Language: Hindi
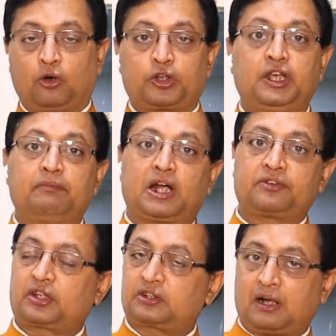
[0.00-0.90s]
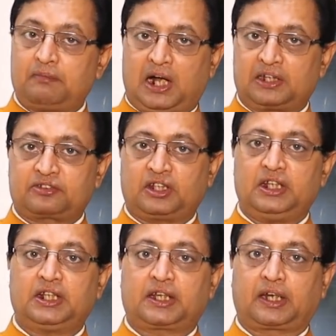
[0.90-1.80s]
और ये मानसिकता हम आज से
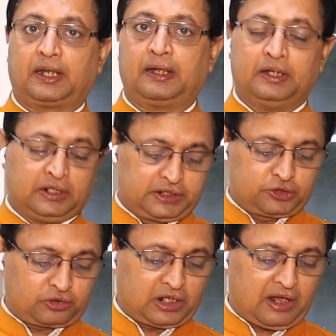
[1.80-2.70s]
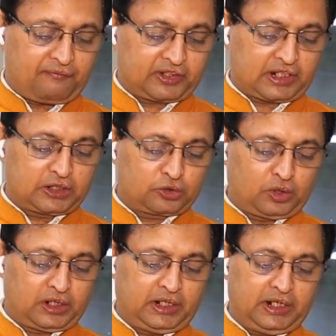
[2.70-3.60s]
नहीं देख रहे हैं ये जो खिलाफत
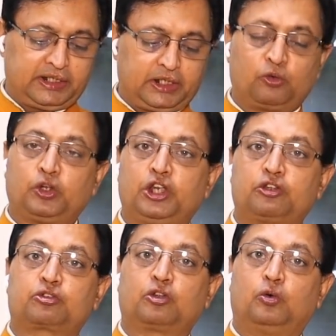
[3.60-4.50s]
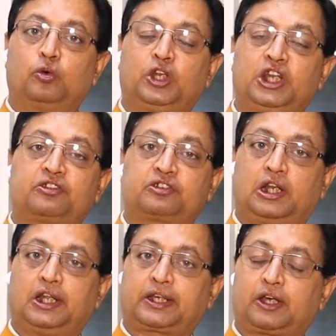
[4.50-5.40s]
आंदोलन है ये 1919 से
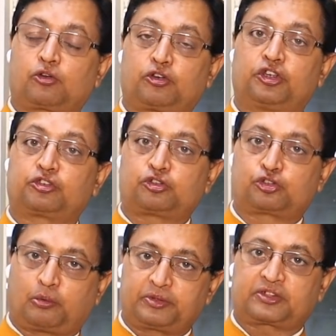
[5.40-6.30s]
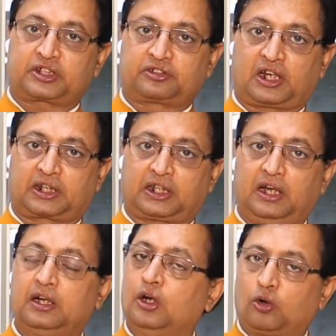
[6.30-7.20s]
लेकर 1924 तक चला था
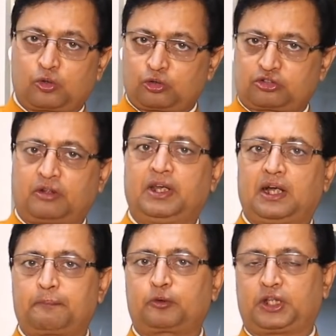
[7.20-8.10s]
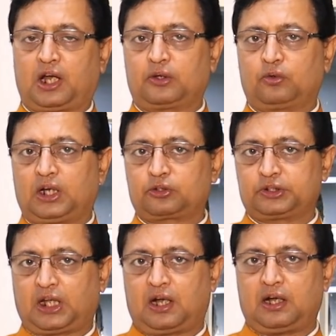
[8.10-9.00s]
और उस समय आपको ध्यान होगा तो
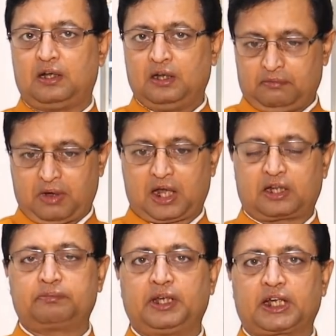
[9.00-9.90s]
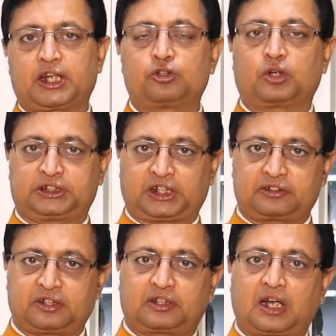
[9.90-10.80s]
यहाँ भारत में अंग्रेज़ों का
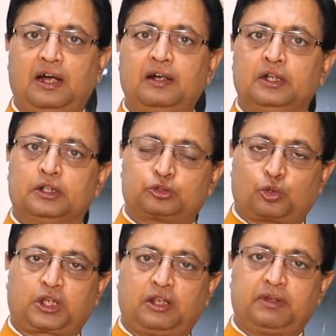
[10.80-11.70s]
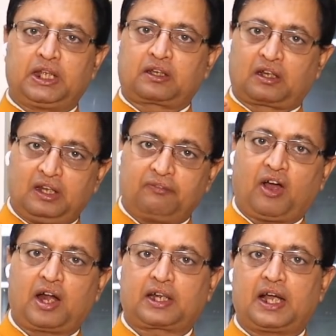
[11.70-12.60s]
शासन था तुर्की में एक
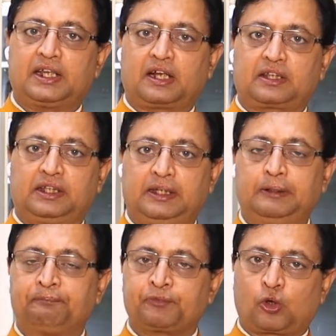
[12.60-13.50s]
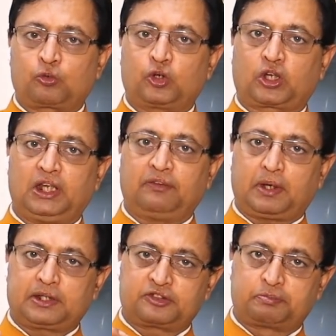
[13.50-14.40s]
खलीफा हटाए जाते हैं और वो
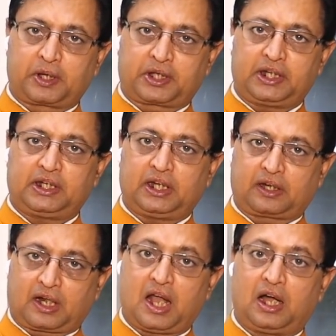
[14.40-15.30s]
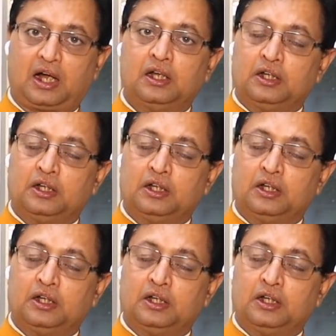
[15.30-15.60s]
खलीफा जिस ब्रिटेन ने हटाया